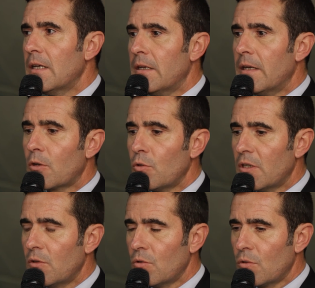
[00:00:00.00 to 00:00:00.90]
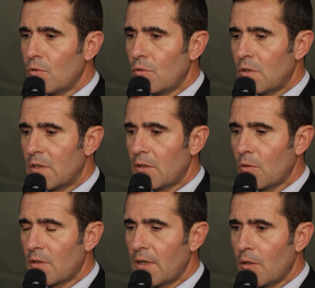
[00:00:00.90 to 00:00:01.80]
Et côté de, cet
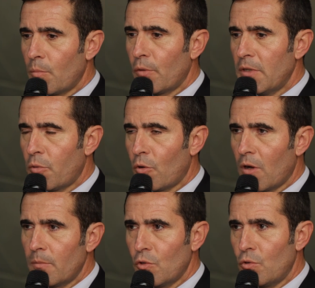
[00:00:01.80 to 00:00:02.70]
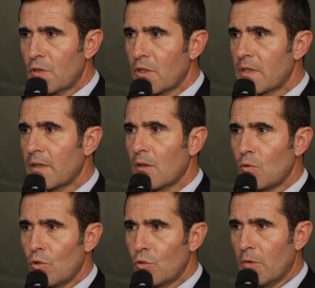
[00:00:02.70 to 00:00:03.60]
hôtel un premier programme de
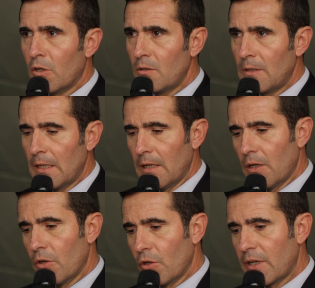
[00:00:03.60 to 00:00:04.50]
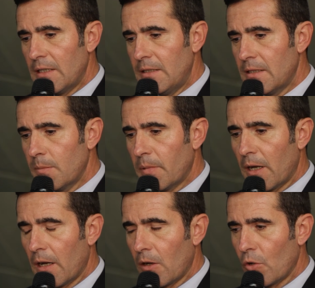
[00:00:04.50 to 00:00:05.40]
250 logements euh, réalisé
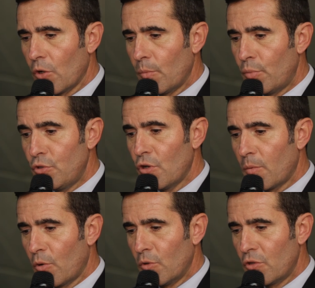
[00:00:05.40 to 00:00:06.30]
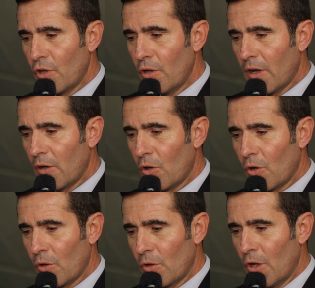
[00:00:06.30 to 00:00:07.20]
par euh, plusieurs promoteurs.
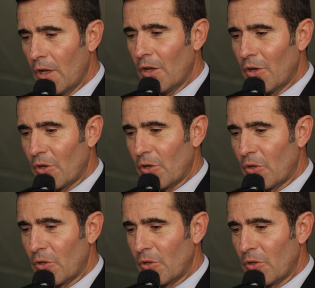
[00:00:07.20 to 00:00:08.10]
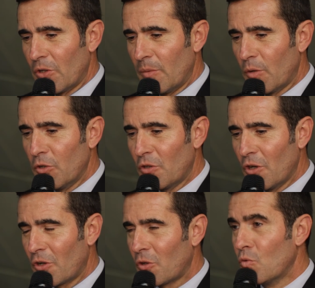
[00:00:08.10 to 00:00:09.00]
Alors, euh, des
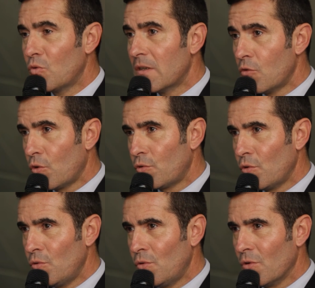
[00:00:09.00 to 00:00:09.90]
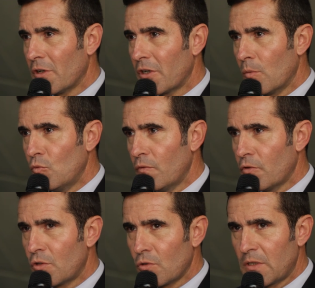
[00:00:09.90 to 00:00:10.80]
promoteurs que nous avons retenus, et comme nous le
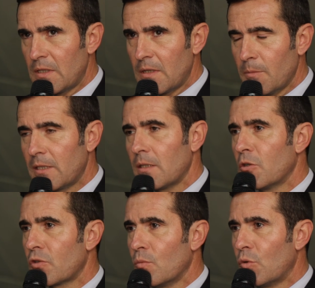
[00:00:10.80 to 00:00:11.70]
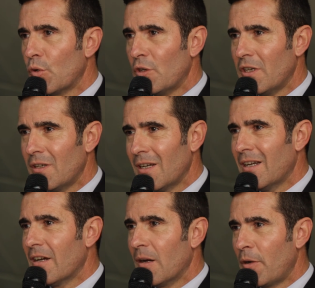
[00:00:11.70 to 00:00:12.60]
faisons systématiquement sur Montpellier,
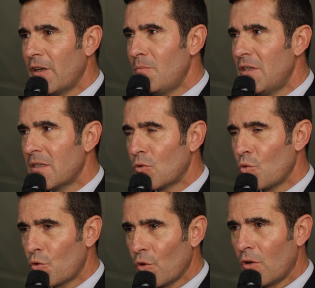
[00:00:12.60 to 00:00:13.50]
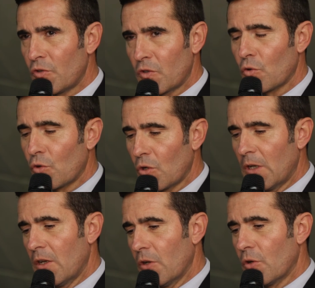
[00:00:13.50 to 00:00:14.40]
après une mise en concurrence
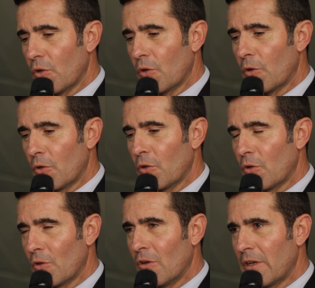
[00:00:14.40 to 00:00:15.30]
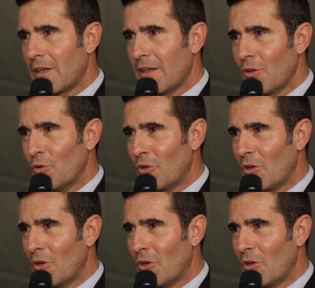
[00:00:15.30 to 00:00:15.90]
dans laquelle